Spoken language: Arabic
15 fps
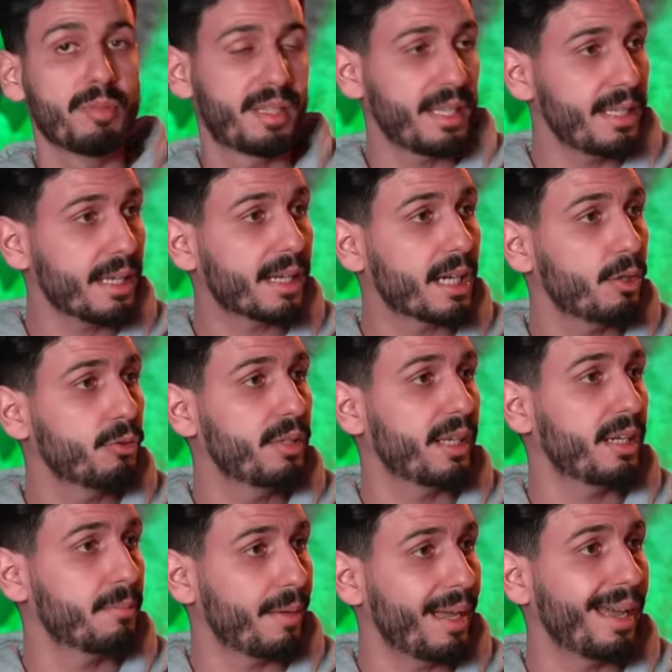ومزيه كانوا
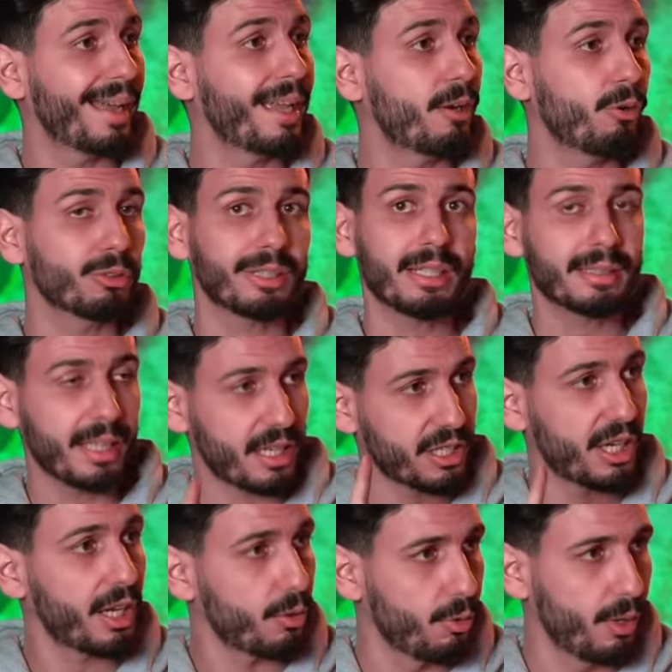دايرين معاه غير كونطرا تاع شهر